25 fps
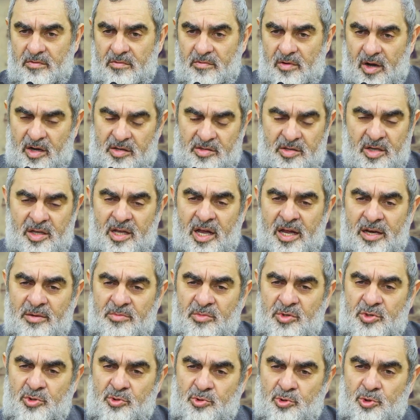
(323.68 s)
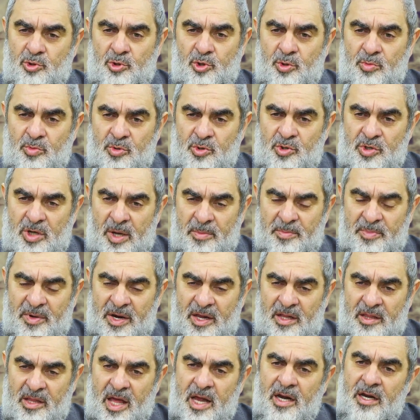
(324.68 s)
Vakti gelmiş çürümüş
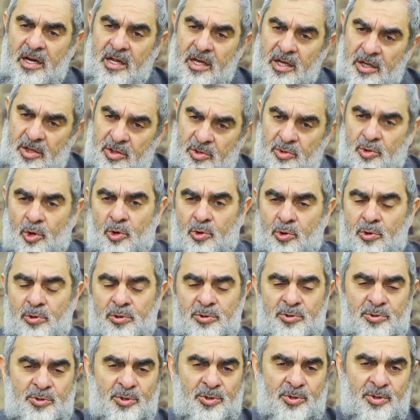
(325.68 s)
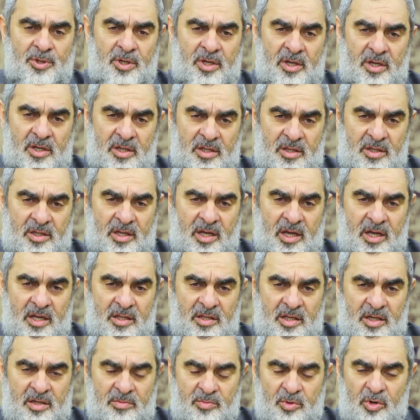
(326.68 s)
yapraklar dökülsün,
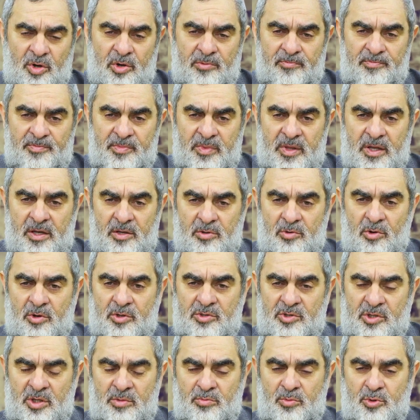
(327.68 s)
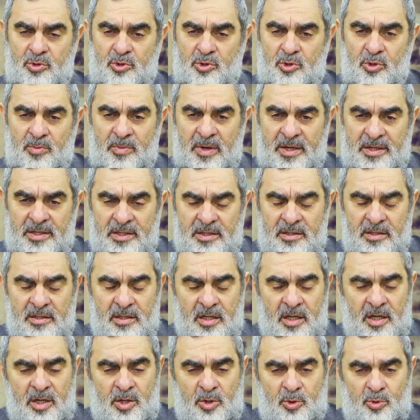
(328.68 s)
diyedir bu. Yoksa
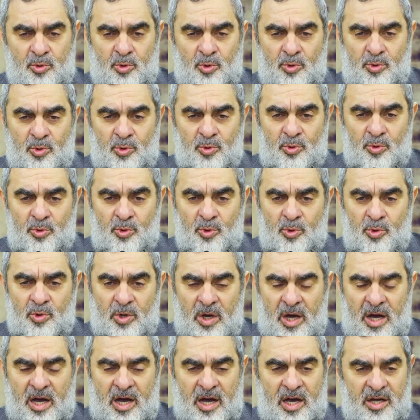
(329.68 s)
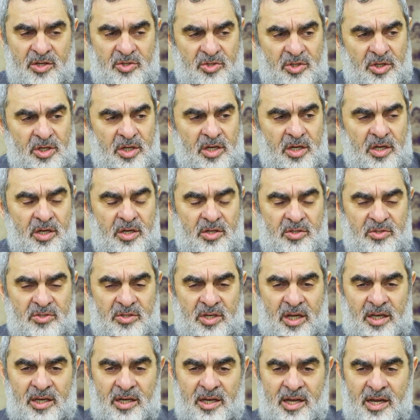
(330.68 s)
Müslümanın tutunduğu ağacı
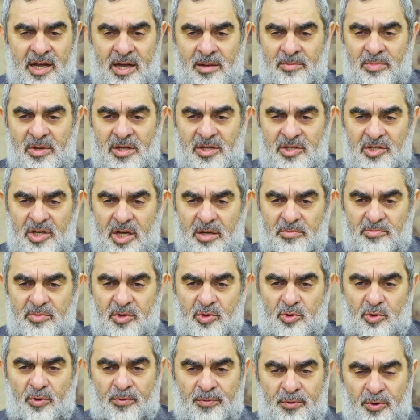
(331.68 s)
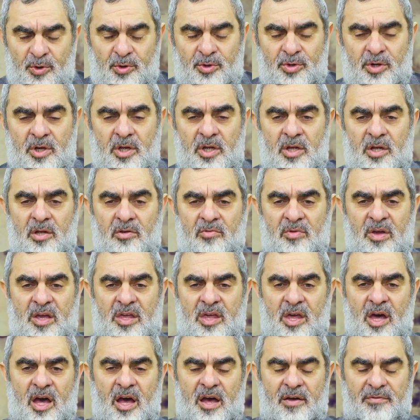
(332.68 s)
sallayabilecek bir küfür ve
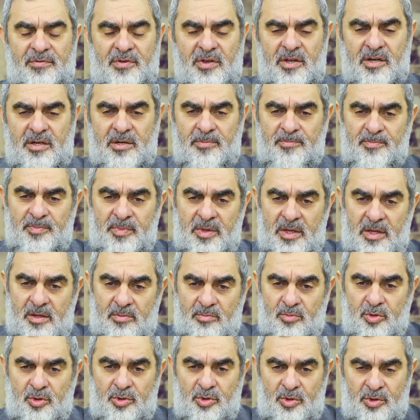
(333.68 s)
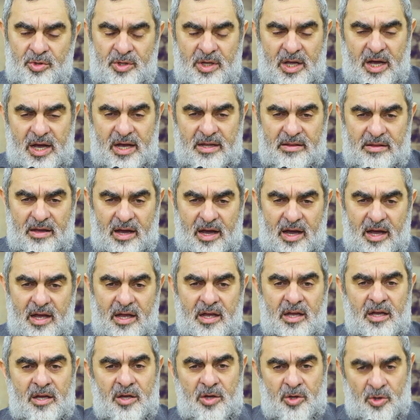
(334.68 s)
kafir bu dünyada
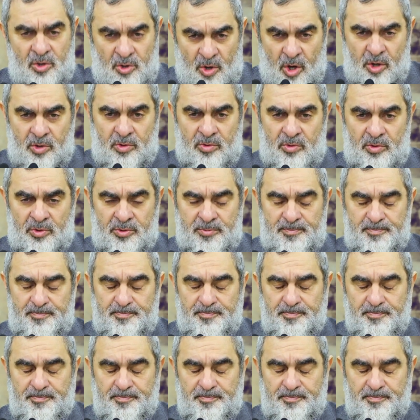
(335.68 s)
yoktur.